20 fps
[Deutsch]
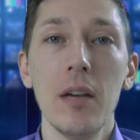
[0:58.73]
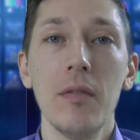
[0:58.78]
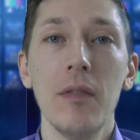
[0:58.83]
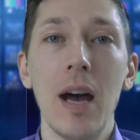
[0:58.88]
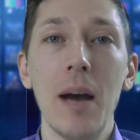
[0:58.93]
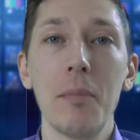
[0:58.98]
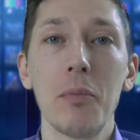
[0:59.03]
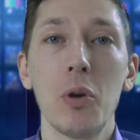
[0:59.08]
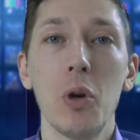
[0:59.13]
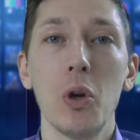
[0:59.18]

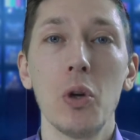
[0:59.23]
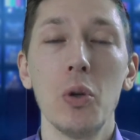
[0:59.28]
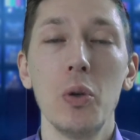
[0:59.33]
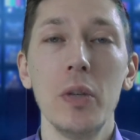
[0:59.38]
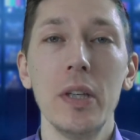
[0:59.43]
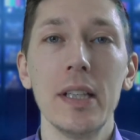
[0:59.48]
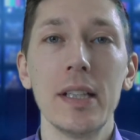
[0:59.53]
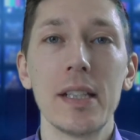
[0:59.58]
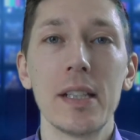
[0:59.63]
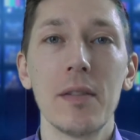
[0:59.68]
im
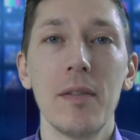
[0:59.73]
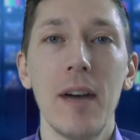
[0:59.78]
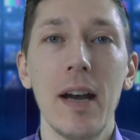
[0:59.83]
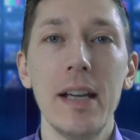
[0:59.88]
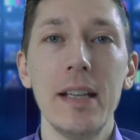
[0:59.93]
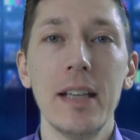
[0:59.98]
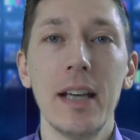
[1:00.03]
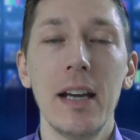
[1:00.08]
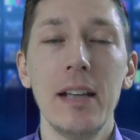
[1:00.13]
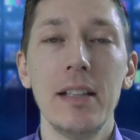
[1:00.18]
Cornelier
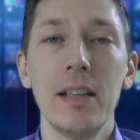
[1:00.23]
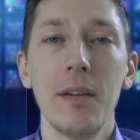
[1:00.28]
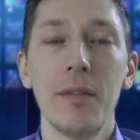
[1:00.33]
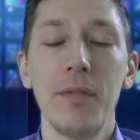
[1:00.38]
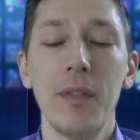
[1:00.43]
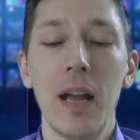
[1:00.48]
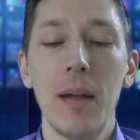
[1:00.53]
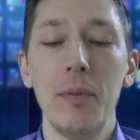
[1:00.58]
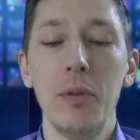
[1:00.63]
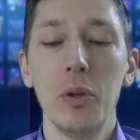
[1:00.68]
Zweiter hinter
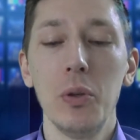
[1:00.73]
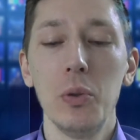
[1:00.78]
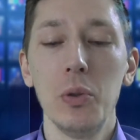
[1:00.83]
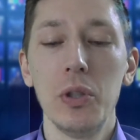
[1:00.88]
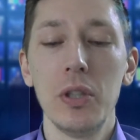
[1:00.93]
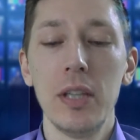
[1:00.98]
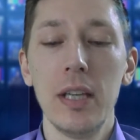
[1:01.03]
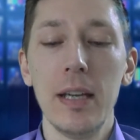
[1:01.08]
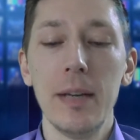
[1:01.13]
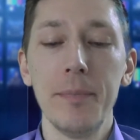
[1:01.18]
Flandre
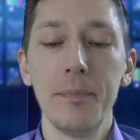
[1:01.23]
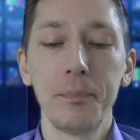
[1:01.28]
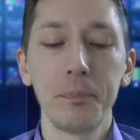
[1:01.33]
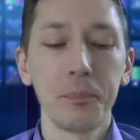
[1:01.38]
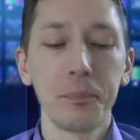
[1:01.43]
Goutier.